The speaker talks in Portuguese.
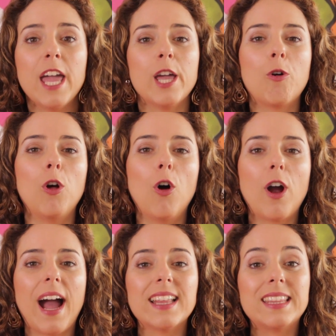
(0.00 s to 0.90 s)
e
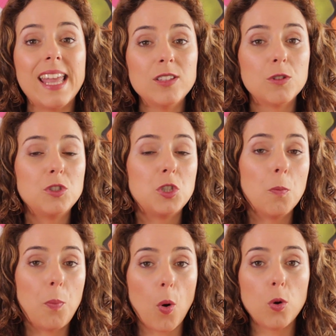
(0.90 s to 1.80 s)
colocar dentro de
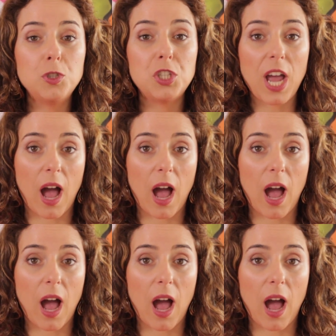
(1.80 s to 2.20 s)
um pouco de